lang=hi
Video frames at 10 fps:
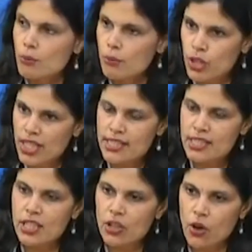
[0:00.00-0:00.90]

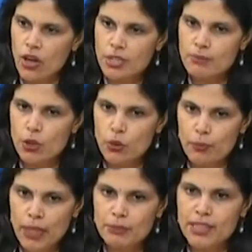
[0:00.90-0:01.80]
पुलिस रिकॉर्ड्स में
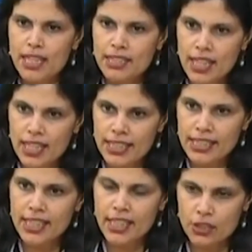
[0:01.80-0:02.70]
उपलब्ध जानकारी
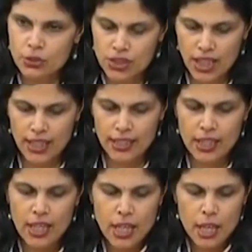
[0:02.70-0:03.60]
के अनुसार